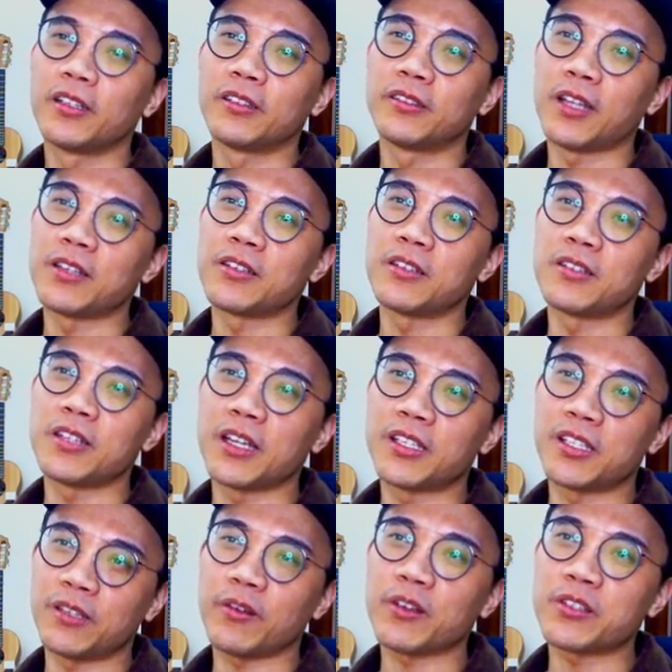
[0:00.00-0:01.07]
但是在
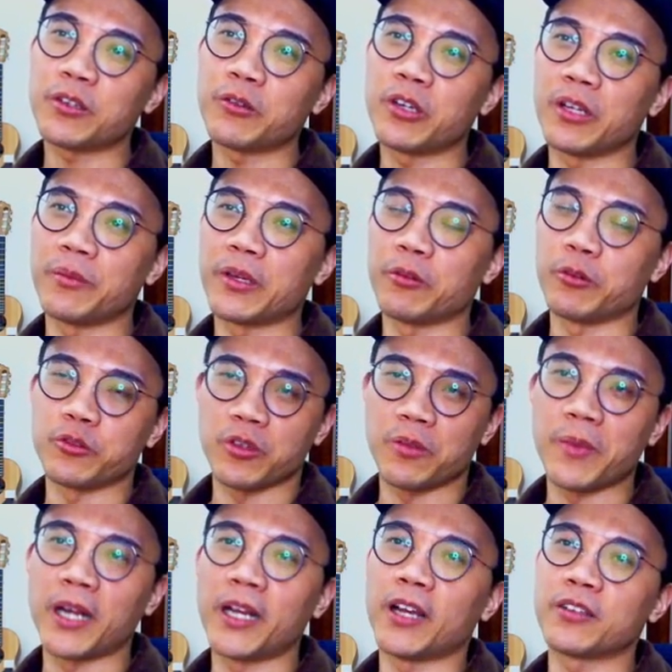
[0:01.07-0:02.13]
西方社会里面，我觉得
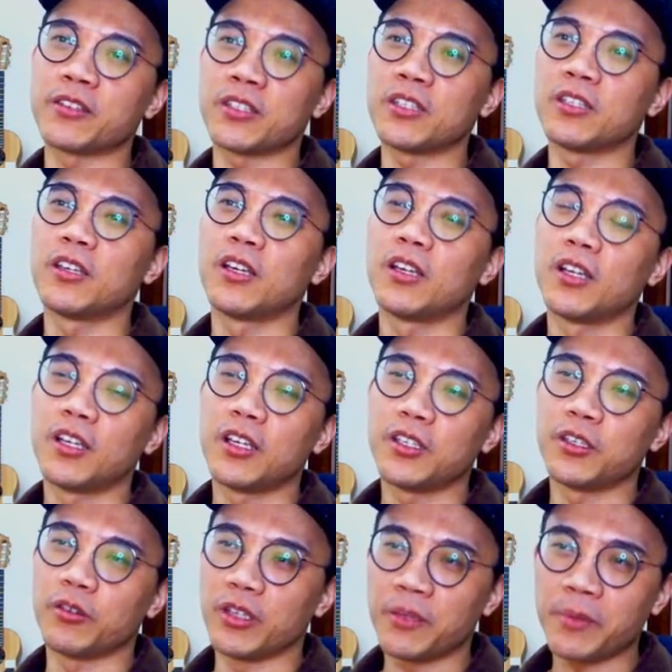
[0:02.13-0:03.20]
蛮两极。
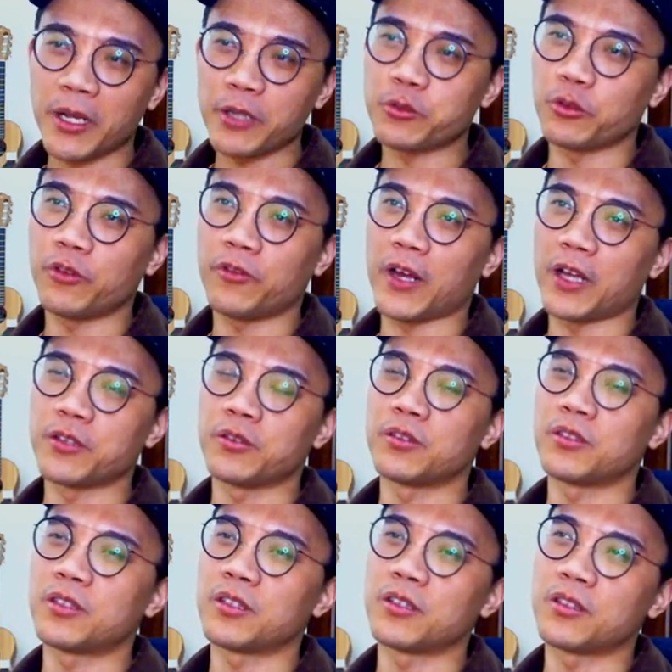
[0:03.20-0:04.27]
有一派说法，就
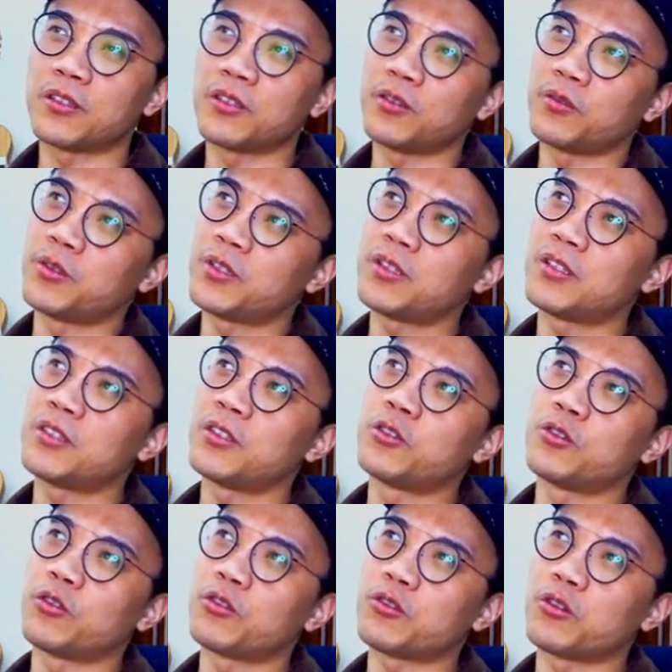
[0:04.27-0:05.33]
这个是，我记得是
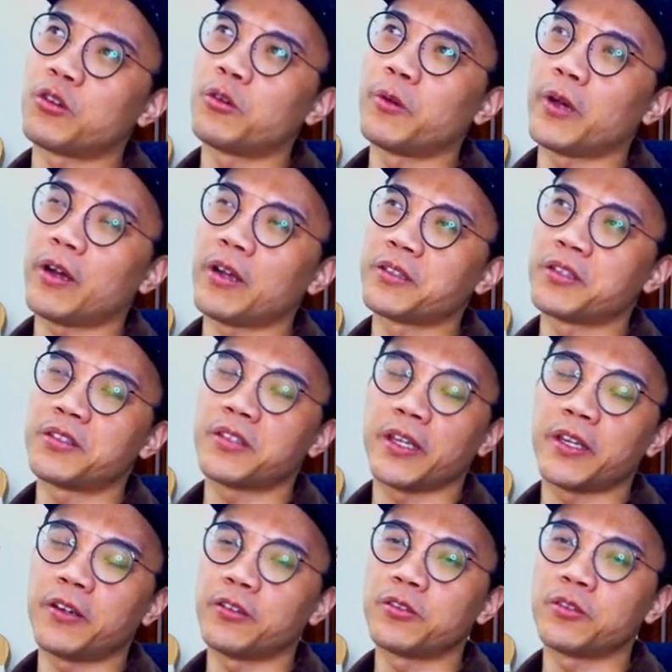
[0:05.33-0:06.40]
George Orwell 还是
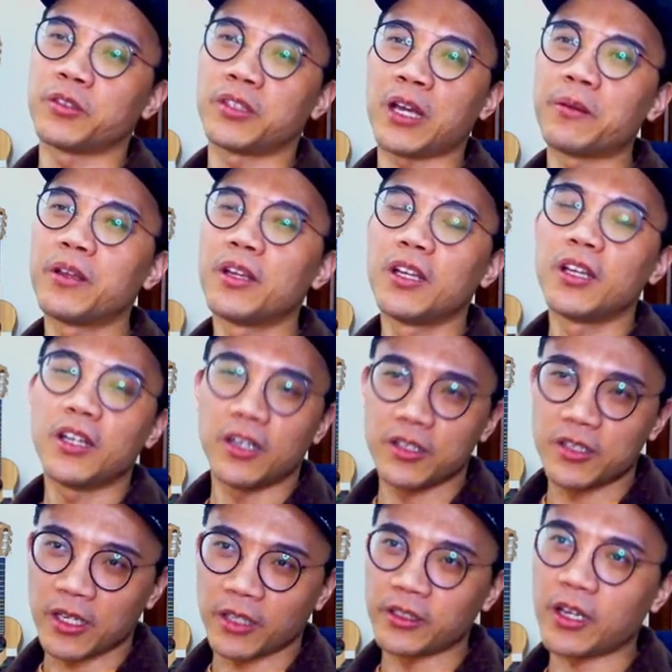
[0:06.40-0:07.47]
谁哈，就他很
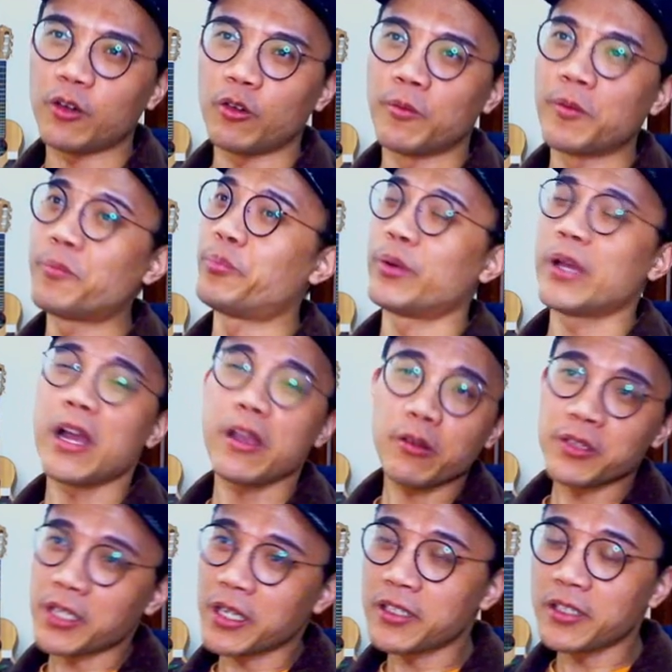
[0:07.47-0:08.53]
强调我们不要
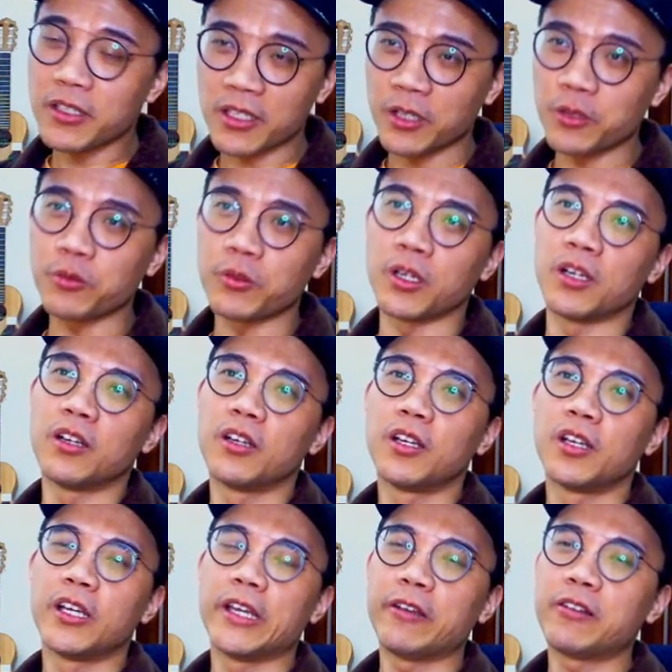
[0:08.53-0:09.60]
用这些成语了，
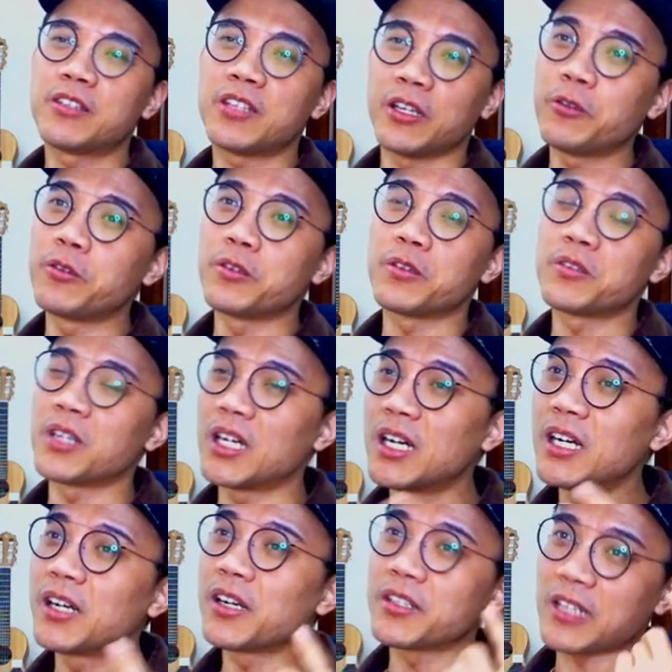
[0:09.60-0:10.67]
因为成语就是
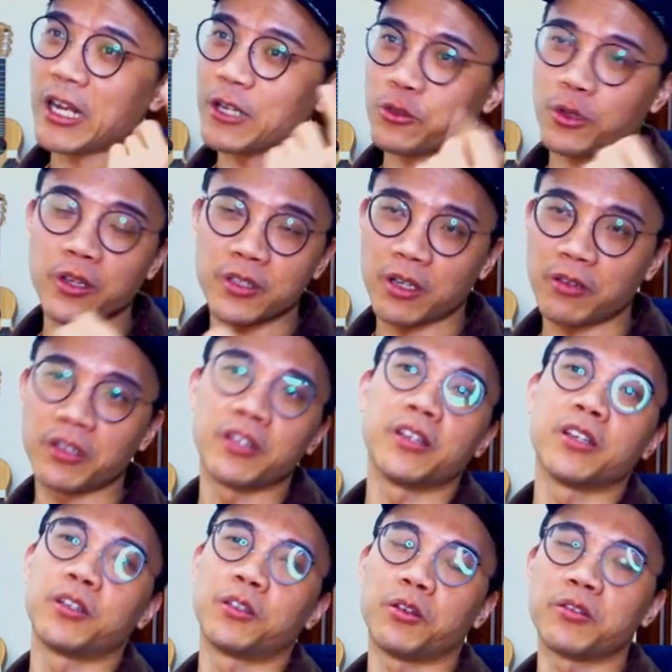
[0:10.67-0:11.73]
扼杀创造力的
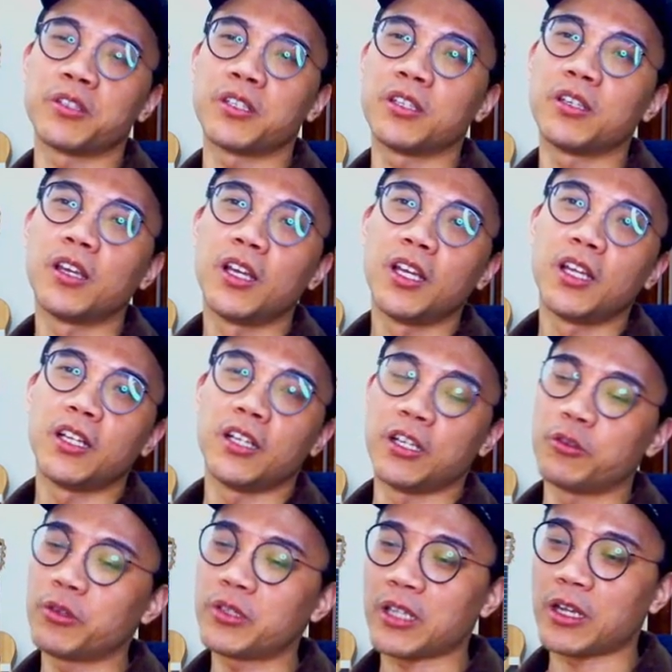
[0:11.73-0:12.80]
一个东西。你
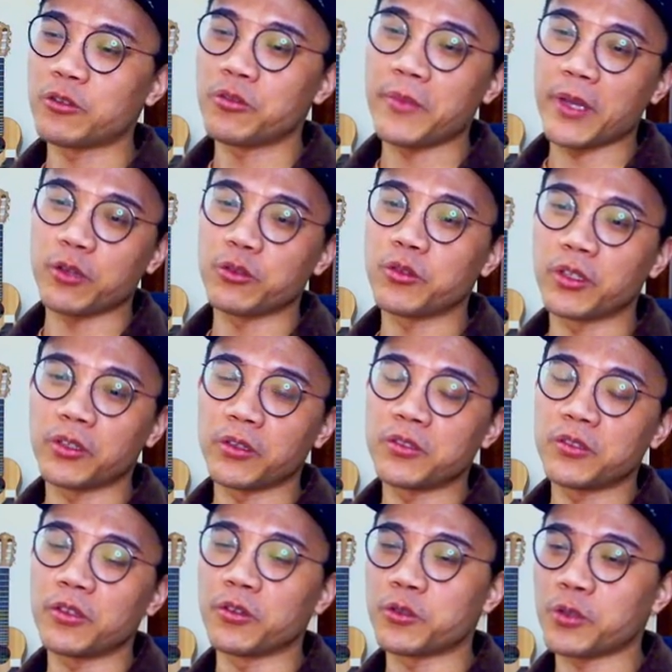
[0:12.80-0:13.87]
如果想要去描述一个东
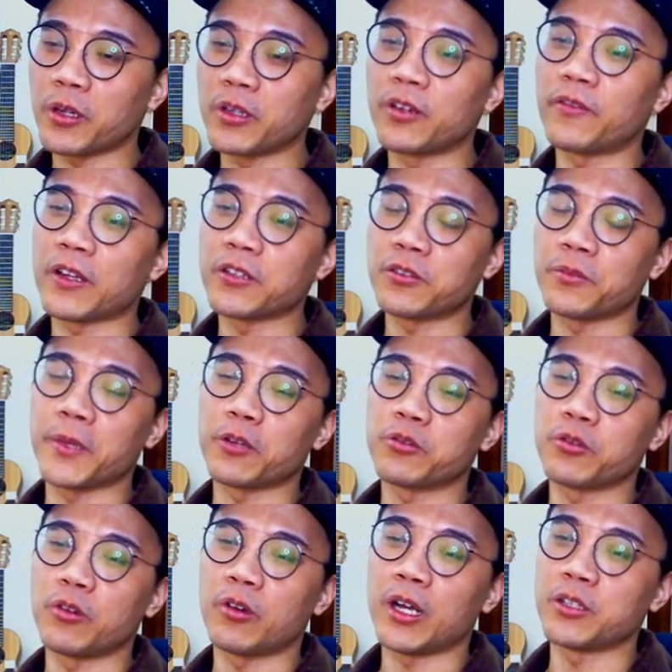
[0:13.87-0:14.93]
西，用有创意的方式描
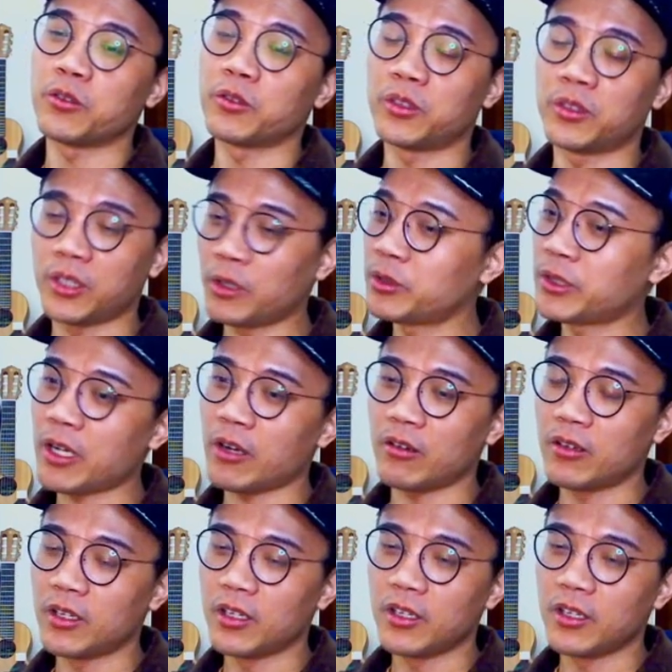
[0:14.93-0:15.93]
述的话，就丢掉